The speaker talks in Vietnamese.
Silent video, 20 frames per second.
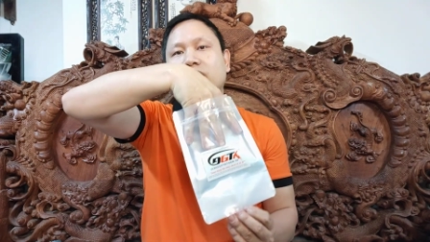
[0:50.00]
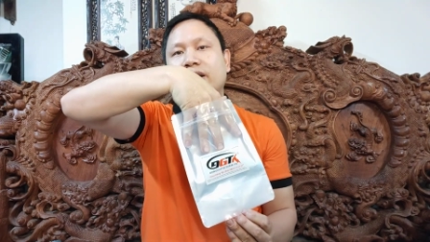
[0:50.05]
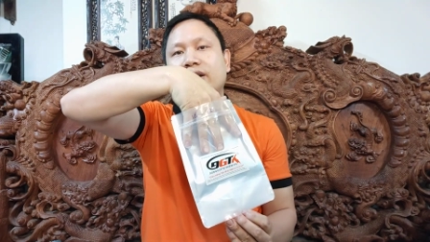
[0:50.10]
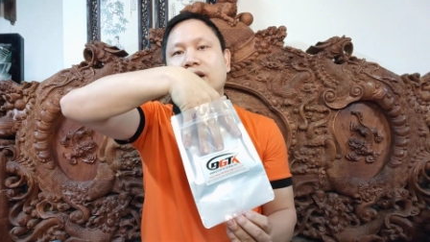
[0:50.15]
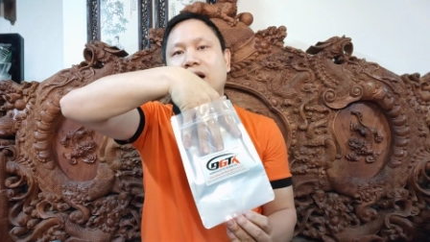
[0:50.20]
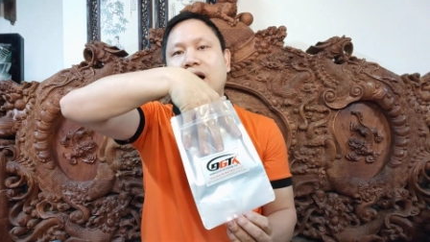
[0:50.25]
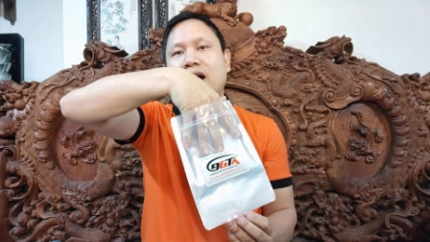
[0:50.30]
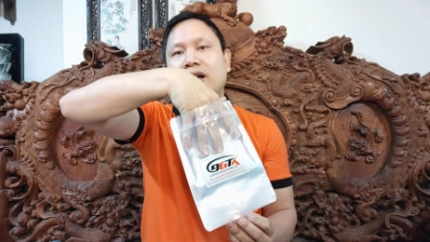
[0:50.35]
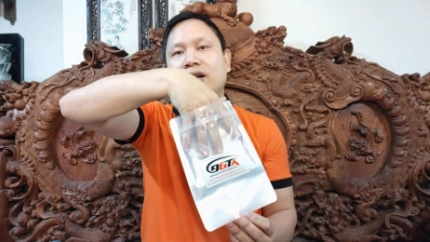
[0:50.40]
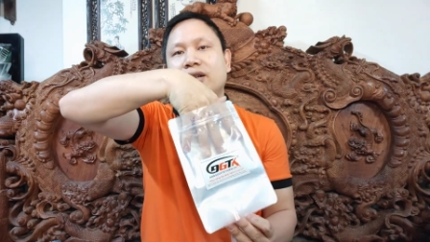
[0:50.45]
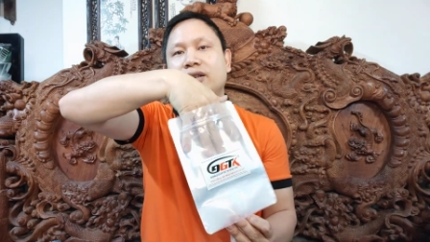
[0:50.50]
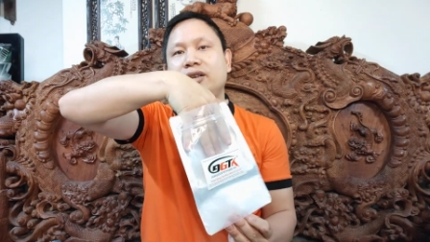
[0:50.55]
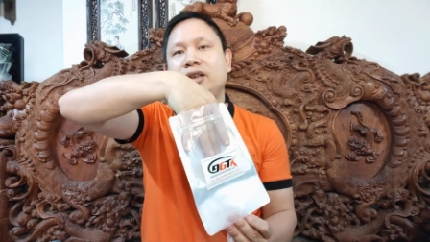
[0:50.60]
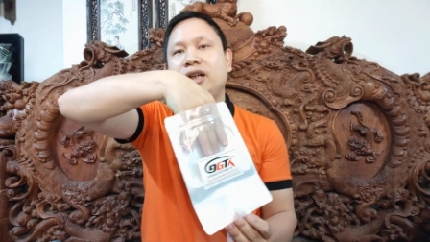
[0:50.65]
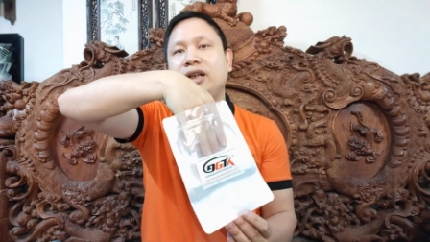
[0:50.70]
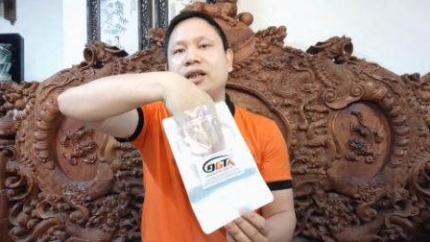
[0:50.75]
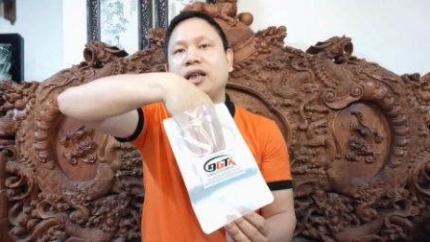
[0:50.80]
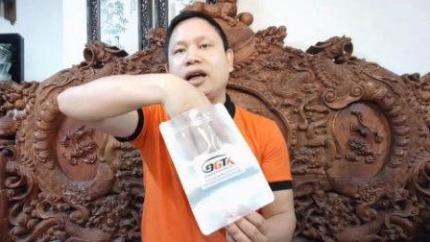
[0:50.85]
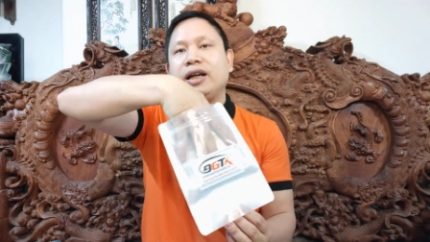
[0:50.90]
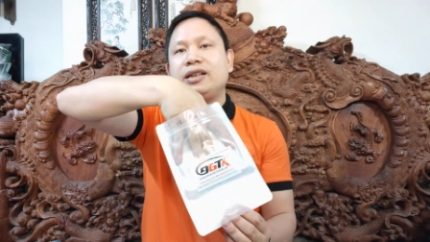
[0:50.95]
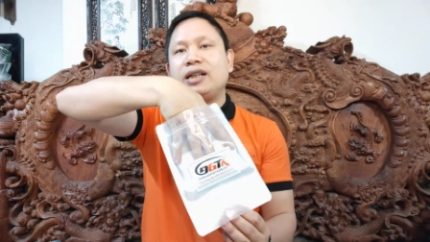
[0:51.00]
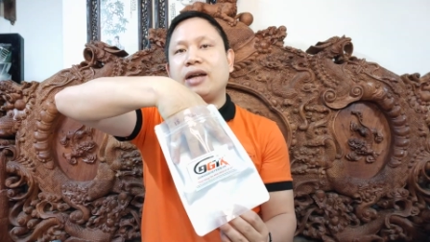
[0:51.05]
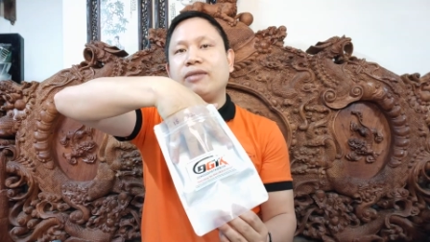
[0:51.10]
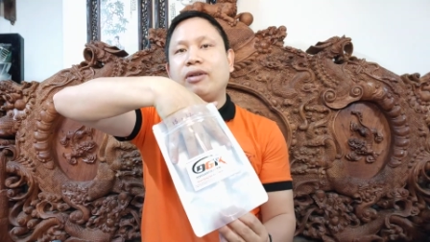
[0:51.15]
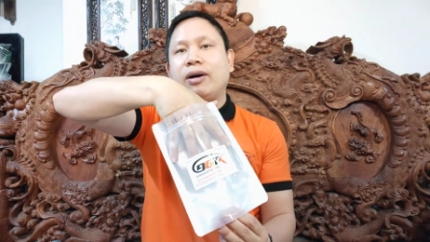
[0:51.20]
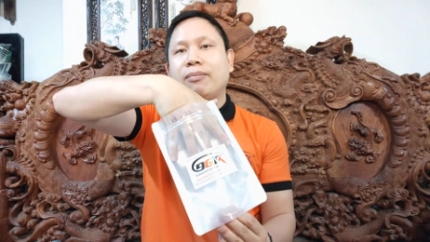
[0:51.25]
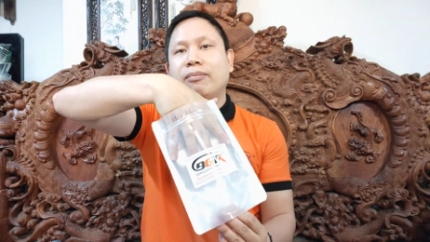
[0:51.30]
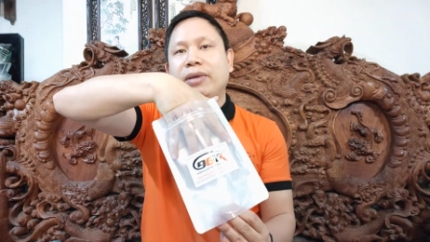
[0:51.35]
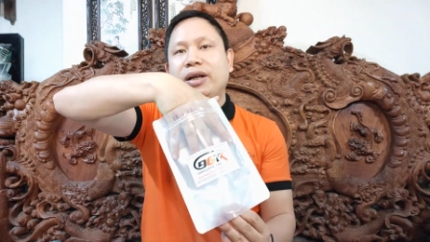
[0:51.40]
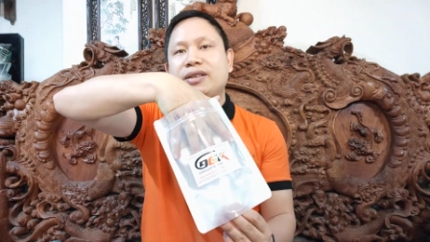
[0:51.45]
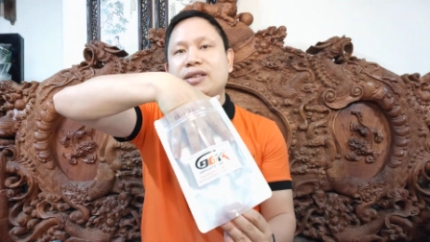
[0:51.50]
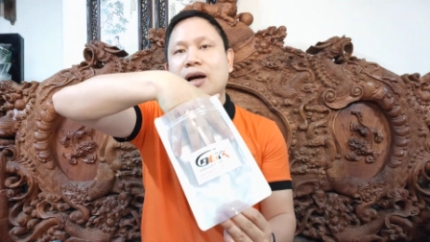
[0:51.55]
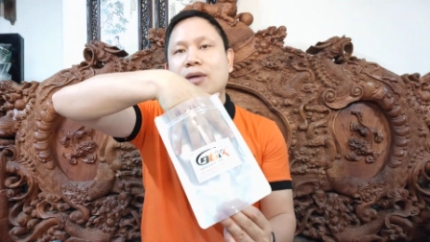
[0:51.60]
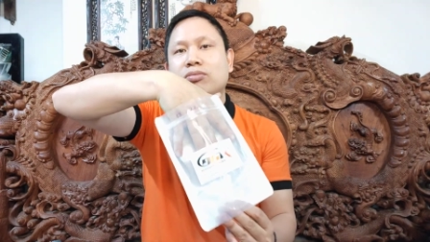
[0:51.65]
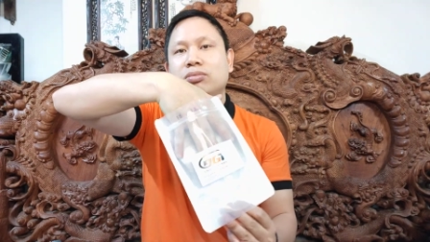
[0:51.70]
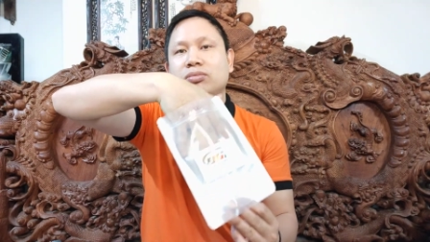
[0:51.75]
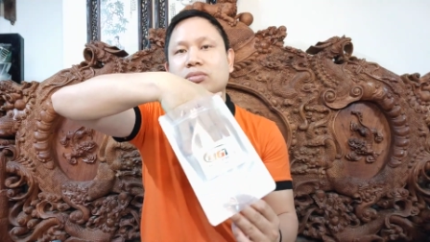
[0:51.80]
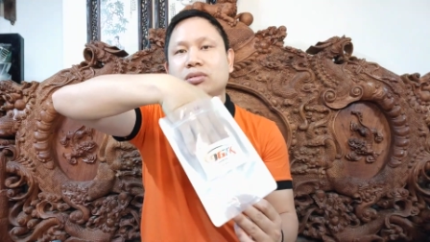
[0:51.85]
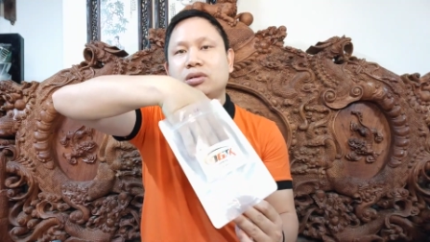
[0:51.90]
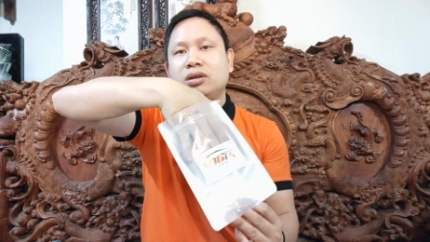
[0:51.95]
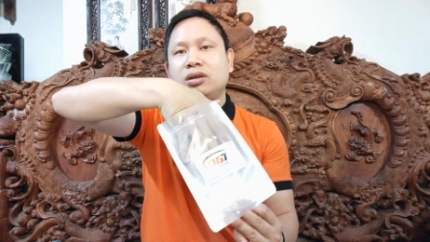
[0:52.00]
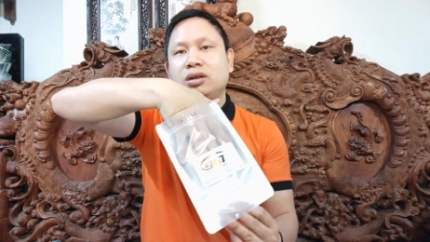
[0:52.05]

thấy chưa nhìn thấy sản phẩm bên trong